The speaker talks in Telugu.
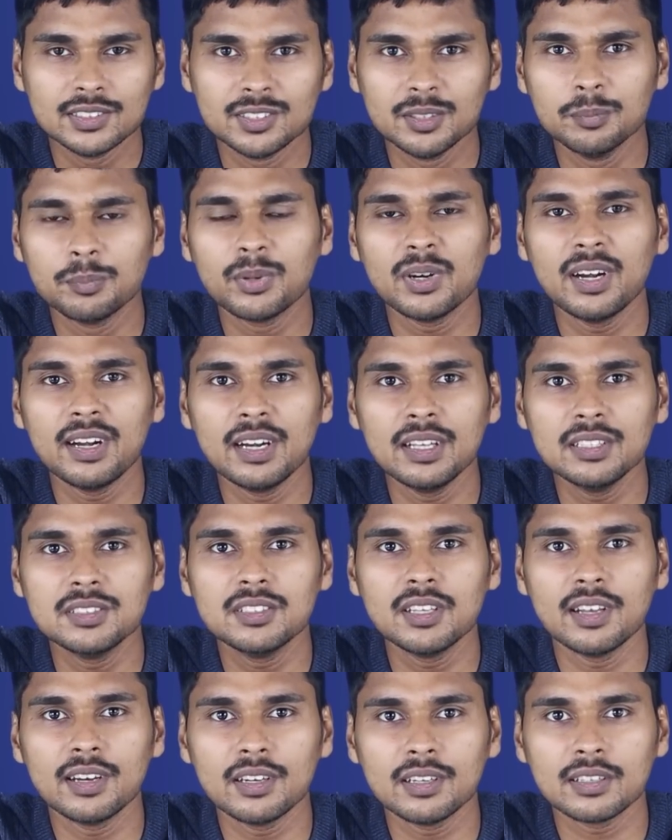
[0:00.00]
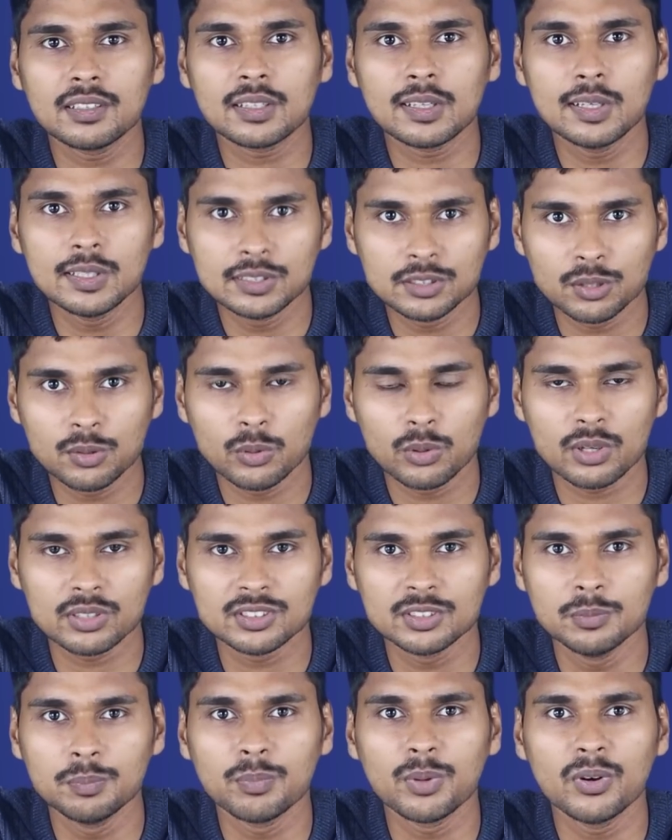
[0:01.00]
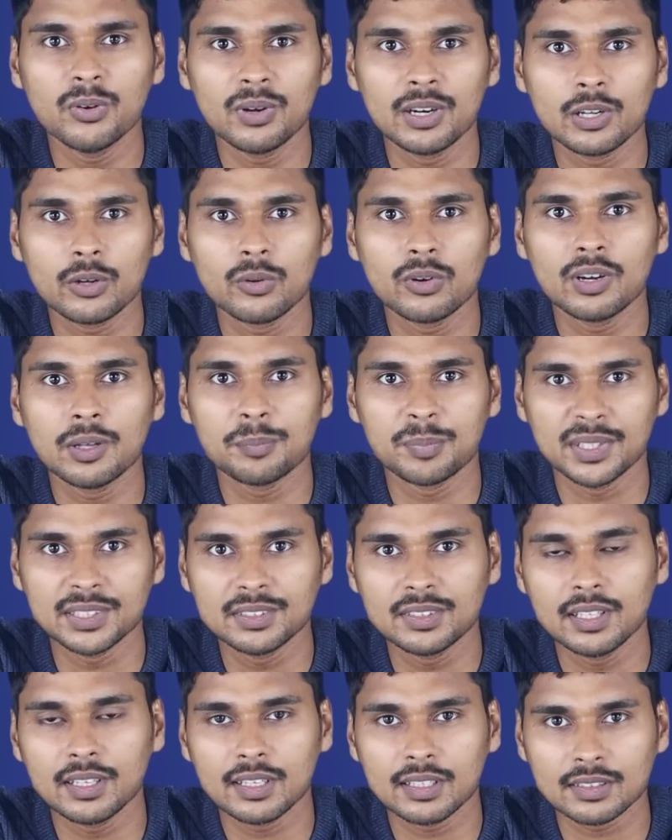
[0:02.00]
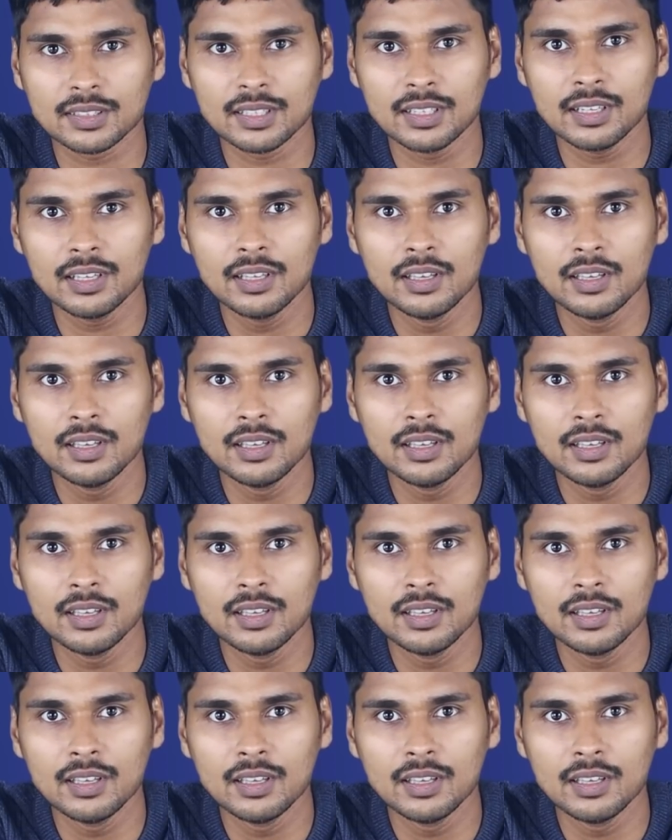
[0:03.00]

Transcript: సింపుల్ ఎనర్జీ ఎలక్ట్రిక్ స్కూటర్ సింపుల్ అనుకున్న ప్రత్యేకత